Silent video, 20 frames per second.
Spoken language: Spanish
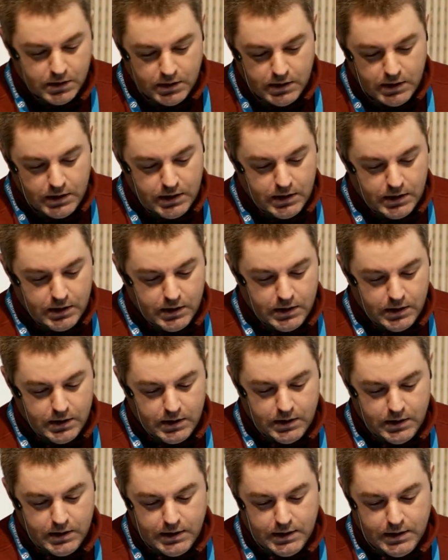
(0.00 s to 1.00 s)

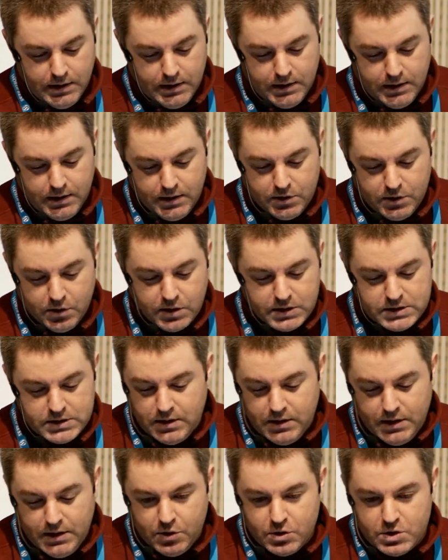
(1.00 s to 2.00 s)
Eh, entonces,
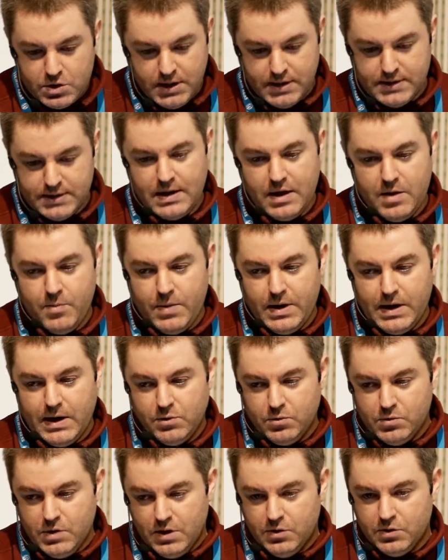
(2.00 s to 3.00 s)
el hosting está ahí para
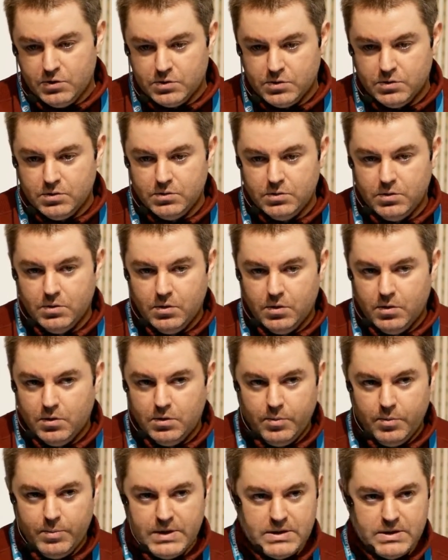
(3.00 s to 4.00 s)
ayudaros, ¿no?
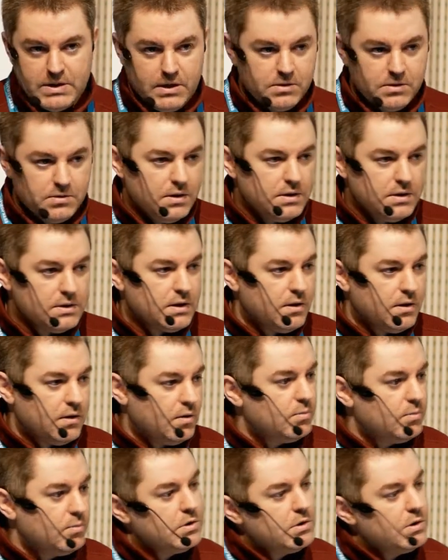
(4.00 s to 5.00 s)
No, penséis, nada, es que
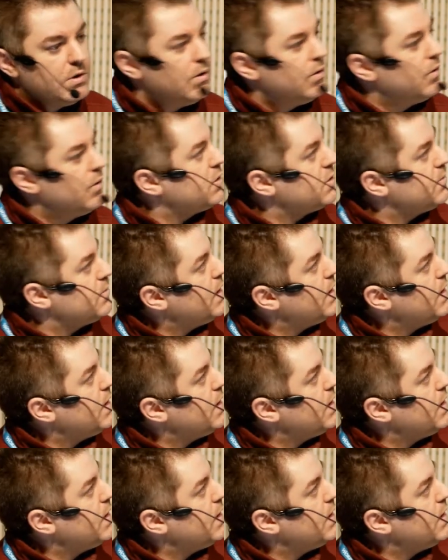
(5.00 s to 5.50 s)
como es